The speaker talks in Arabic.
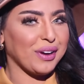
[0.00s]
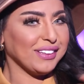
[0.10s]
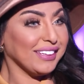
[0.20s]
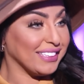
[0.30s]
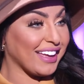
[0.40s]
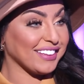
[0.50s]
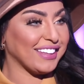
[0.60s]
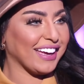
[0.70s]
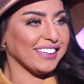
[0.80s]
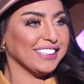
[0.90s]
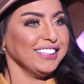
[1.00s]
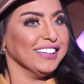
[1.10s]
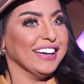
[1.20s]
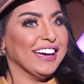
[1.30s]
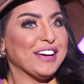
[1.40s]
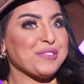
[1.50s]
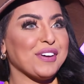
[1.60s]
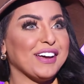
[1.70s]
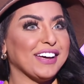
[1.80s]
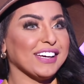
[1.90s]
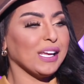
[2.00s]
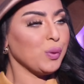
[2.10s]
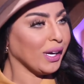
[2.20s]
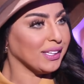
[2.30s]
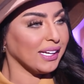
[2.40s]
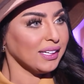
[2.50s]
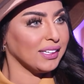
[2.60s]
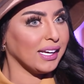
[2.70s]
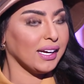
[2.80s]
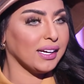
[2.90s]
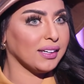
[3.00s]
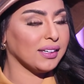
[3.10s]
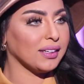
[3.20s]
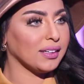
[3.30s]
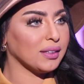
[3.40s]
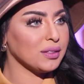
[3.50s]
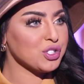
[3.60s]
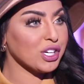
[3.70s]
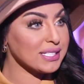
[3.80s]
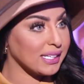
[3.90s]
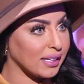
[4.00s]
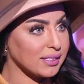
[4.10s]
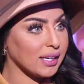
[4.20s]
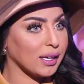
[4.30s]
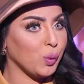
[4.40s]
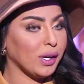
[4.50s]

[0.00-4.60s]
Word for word: وايد هندات داخلي فكل وحده لها آه، شخصيتها كل